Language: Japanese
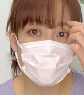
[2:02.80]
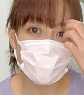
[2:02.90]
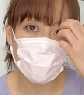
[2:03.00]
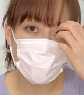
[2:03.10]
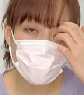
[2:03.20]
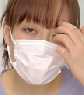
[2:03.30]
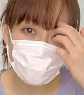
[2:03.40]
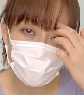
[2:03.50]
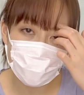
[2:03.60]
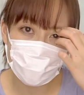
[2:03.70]
いやこれは
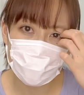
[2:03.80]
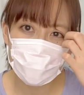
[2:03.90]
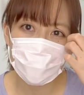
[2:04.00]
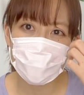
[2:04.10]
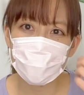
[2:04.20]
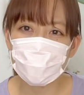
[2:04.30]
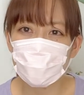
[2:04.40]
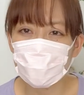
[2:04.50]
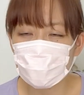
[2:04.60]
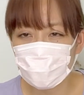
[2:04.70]
ねあ
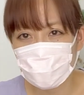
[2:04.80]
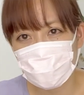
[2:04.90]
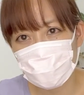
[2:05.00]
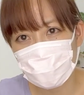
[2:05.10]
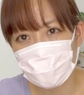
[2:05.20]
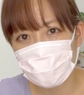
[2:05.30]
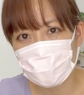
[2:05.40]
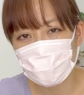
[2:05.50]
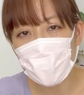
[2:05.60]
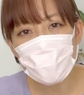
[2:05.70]
の
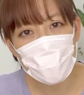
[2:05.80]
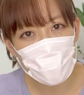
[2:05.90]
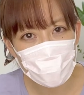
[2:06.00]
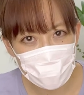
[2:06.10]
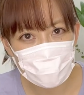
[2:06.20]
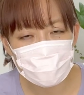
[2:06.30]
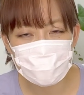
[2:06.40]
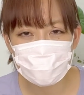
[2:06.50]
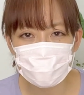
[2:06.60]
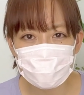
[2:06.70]
ない方が
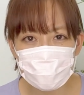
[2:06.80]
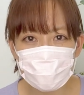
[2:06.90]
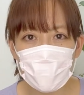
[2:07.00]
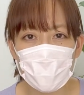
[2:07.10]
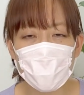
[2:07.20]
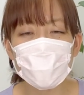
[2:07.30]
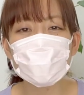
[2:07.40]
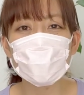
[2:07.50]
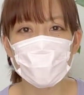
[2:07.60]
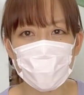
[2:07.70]

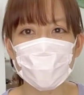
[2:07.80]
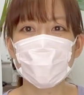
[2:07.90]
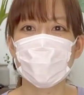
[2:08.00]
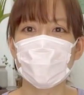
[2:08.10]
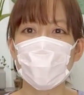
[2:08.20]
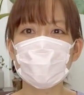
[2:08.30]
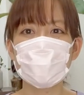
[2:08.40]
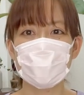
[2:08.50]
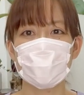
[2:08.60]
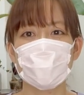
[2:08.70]
感度が
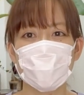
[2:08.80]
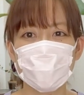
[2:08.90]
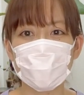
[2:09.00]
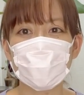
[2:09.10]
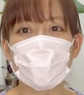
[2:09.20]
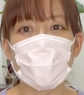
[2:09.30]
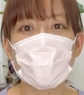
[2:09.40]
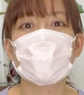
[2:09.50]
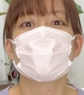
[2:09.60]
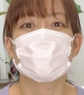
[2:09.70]
アップするんだなってことが
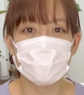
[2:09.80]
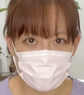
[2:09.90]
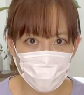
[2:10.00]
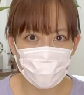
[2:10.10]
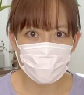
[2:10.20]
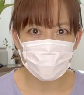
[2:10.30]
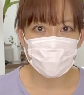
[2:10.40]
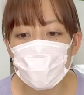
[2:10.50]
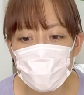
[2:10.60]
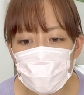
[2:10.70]
分かって
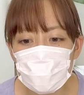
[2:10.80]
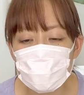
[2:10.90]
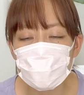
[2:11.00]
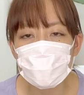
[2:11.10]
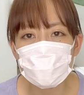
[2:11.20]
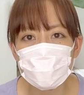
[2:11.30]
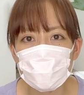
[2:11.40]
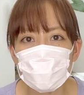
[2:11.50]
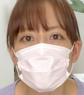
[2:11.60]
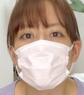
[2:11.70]
これは注目
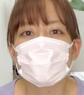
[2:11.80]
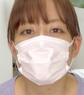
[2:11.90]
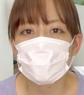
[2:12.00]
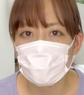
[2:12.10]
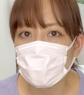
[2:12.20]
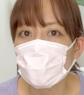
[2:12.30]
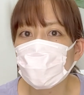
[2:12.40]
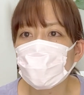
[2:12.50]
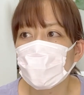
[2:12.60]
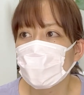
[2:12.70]
ポイントなんですけ
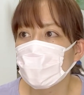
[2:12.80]
ど、